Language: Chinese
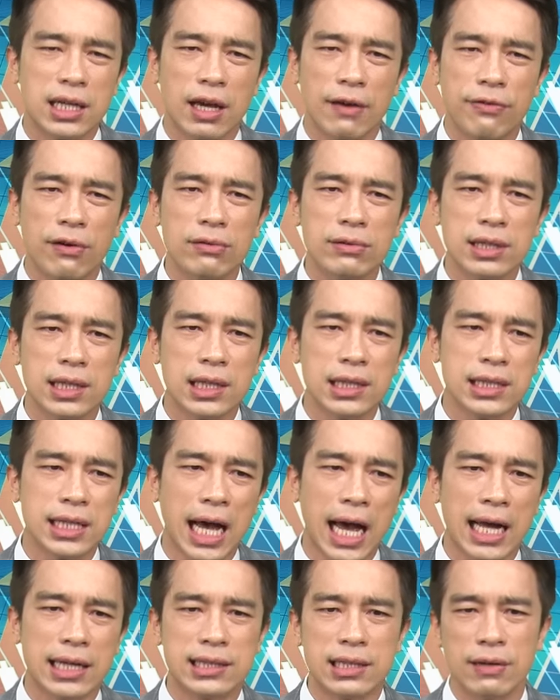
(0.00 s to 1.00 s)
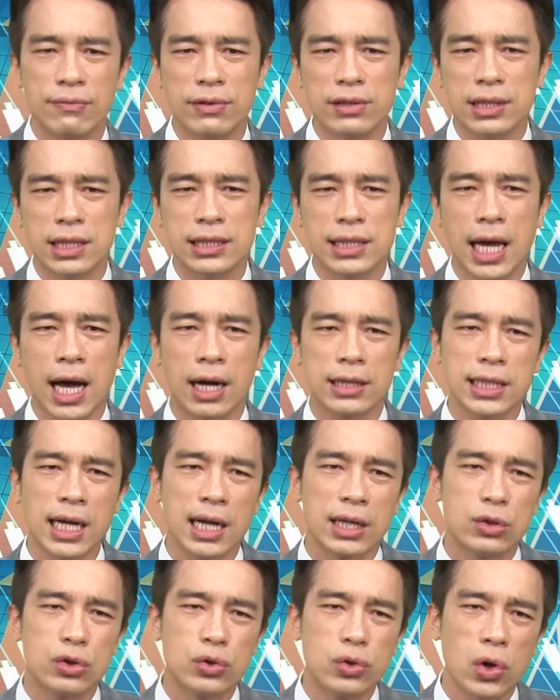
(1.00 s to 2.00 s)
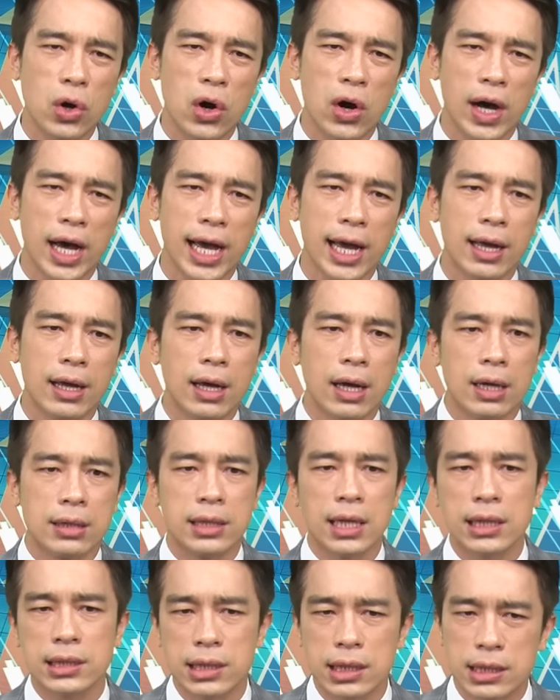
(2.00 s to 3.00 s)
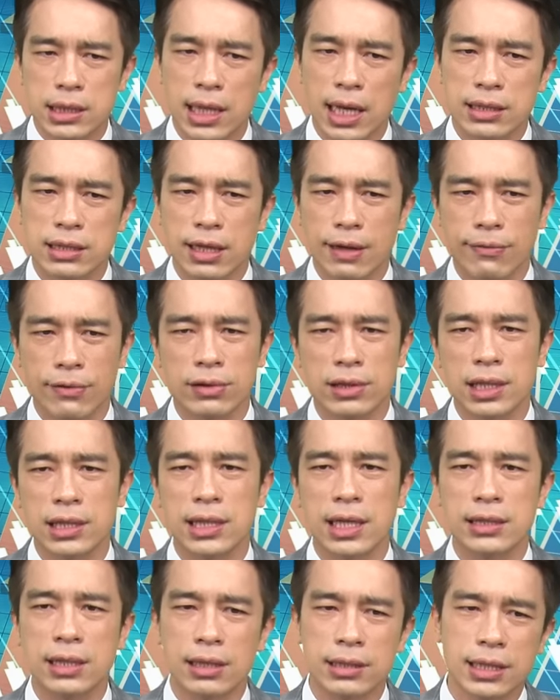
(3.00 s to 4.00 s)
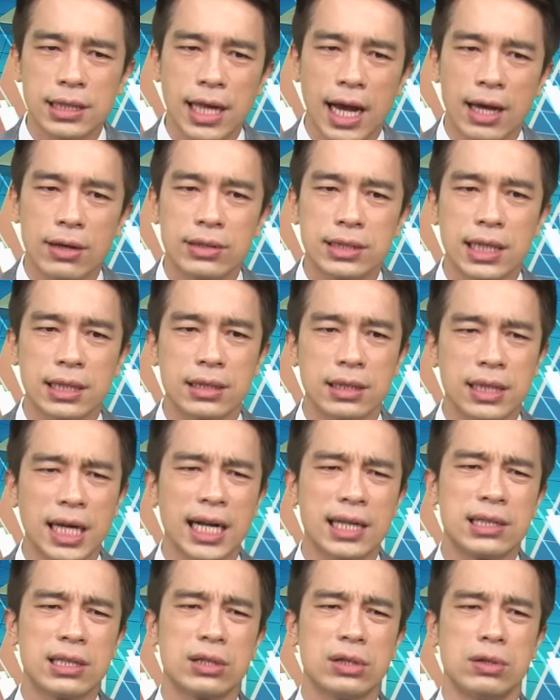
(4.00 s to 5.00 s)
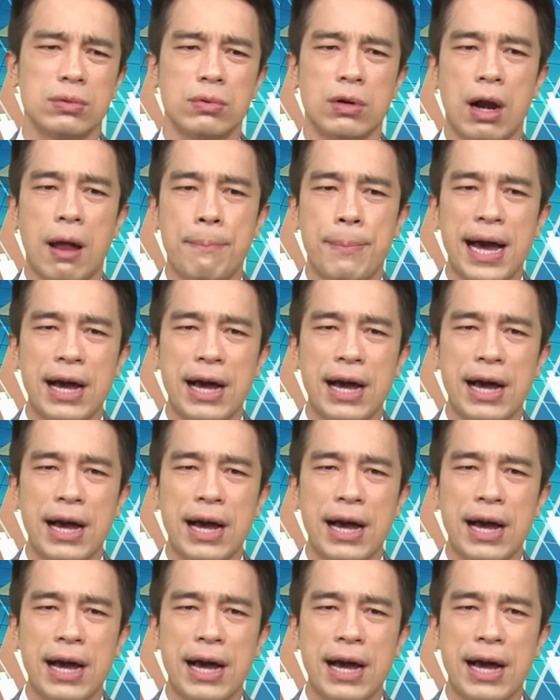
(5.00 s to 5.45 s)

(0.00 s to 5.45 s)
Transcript: 解封题材？解封题材好像很弱哎。那其实啊，解封题材到现在还有讲的，大概只有我了。